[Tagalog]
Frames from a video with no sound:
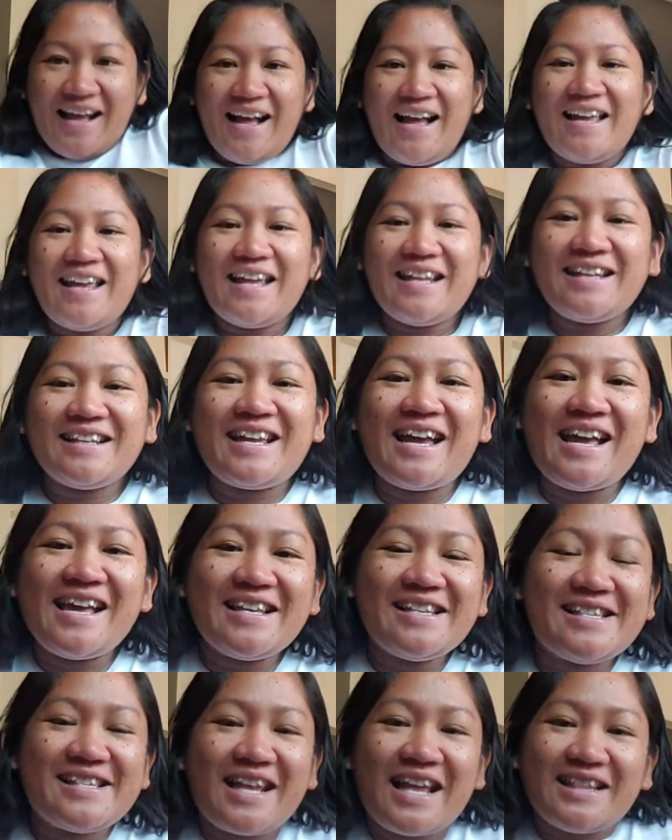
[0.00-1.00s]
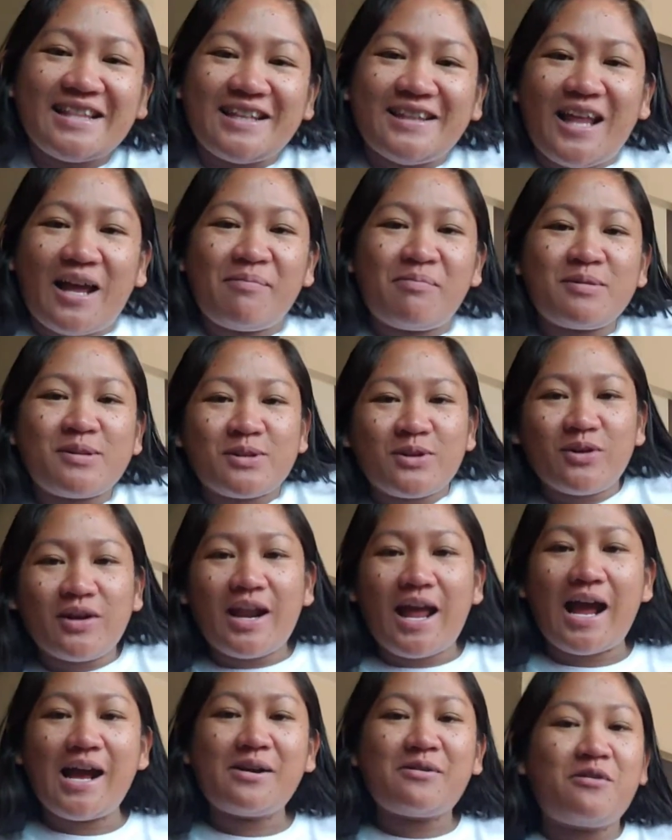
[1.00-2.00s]
Ayan guys, katatapos ko
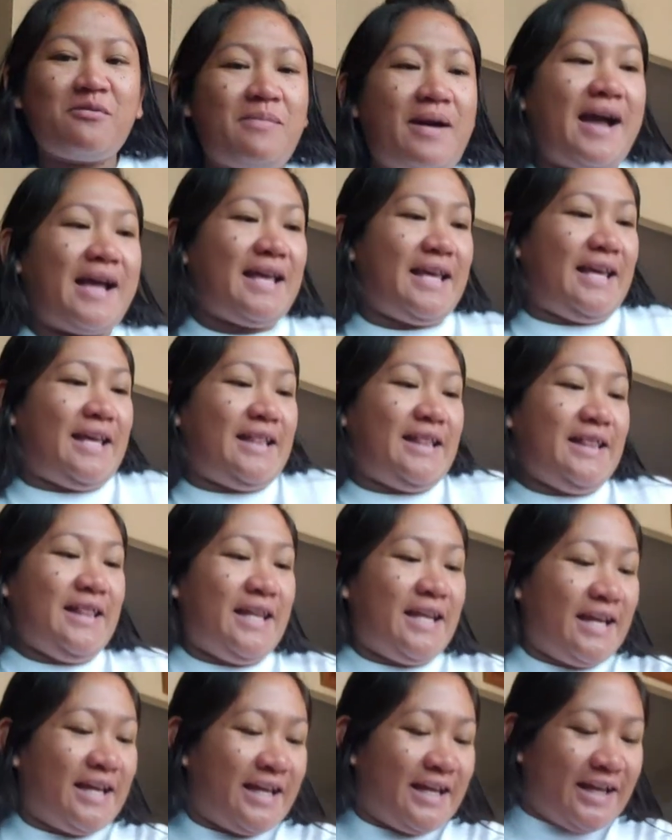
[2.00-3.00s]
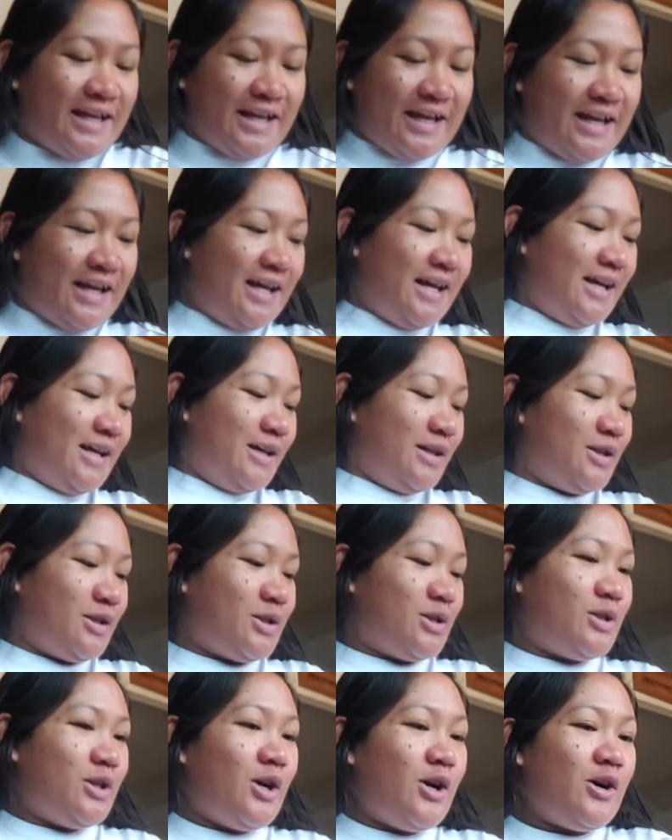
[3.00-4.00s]
lang kumain.
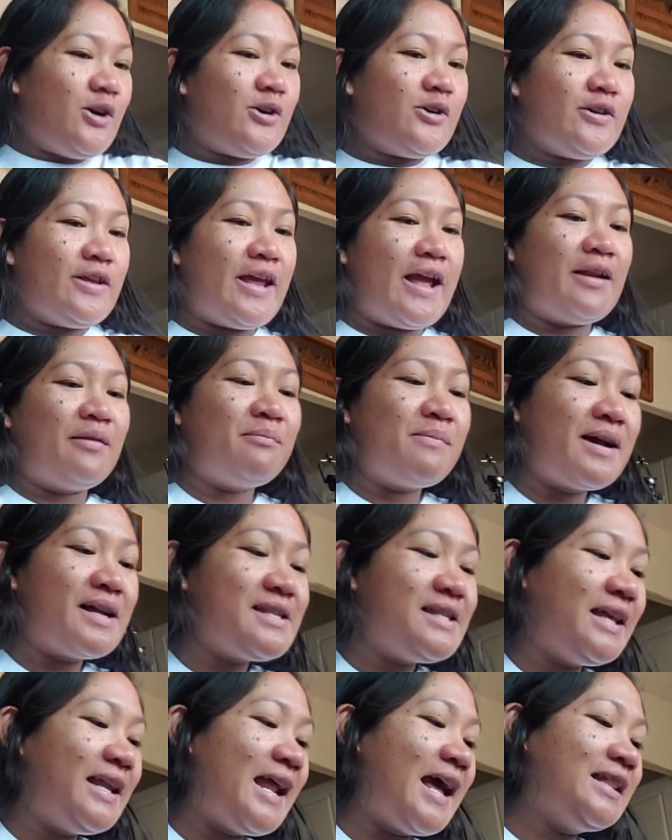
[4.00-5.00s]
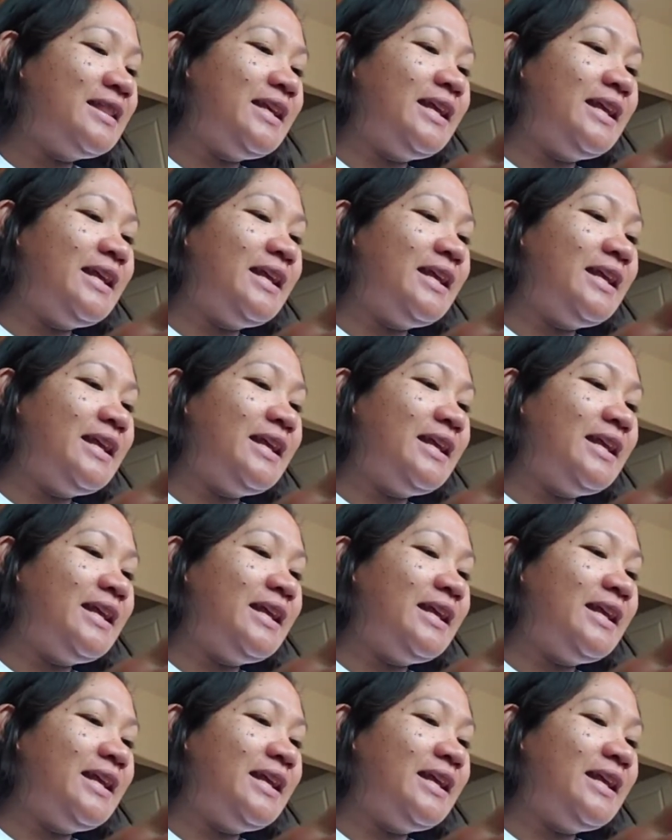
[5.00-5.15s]
So, i-unbox na